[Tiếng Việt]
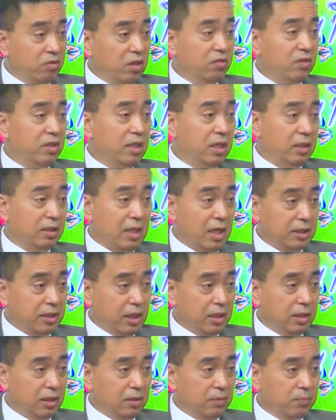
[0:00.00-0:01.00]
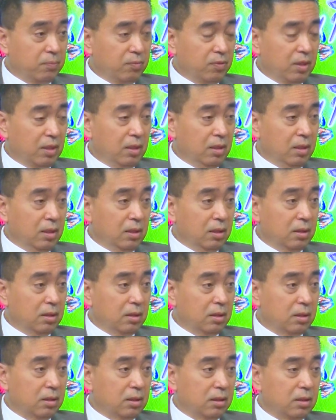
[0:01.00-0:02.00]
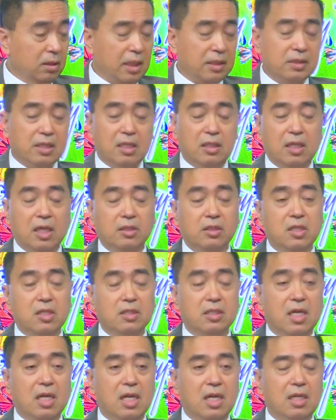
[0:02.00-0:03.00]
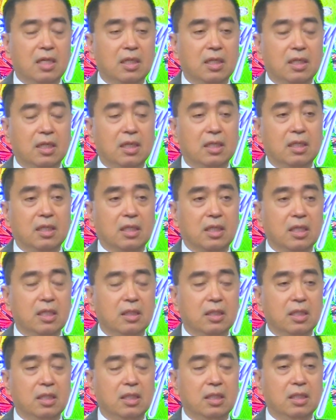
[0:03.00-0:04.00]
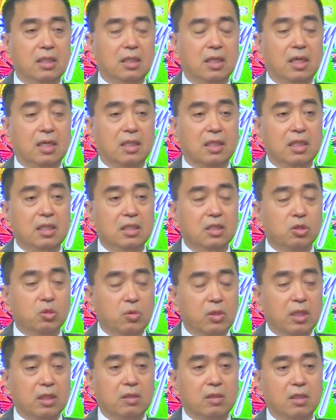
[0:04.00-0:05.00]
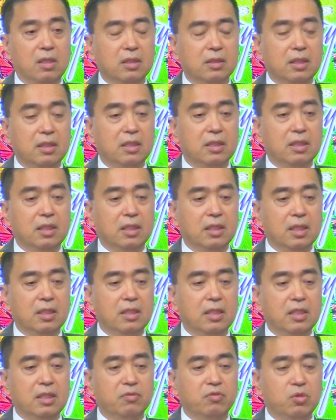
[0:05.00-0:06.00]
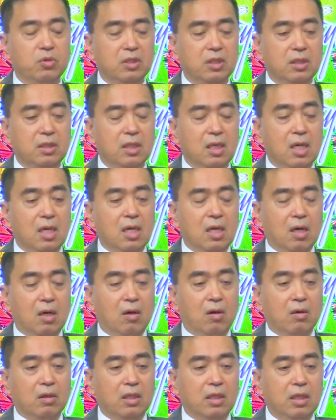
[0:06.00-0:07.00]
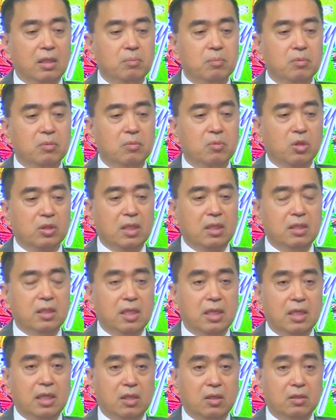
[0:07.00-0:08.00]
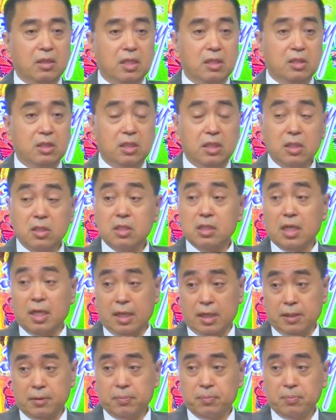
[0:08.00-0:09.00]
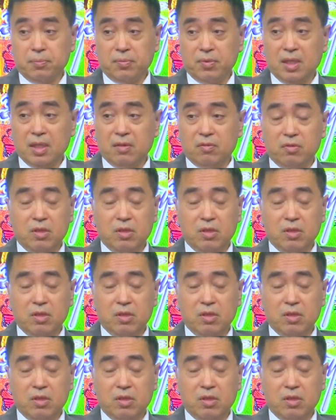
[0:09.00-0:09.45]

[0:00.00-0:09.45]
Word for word: vấn đề tài chính thành giờ thành thử ra ở cái cái ở cái lứa tuổi đó thì người cái người đàn phụ nữ họ kiếm một cái người để có thể chia sẻ yeah. Dạ. với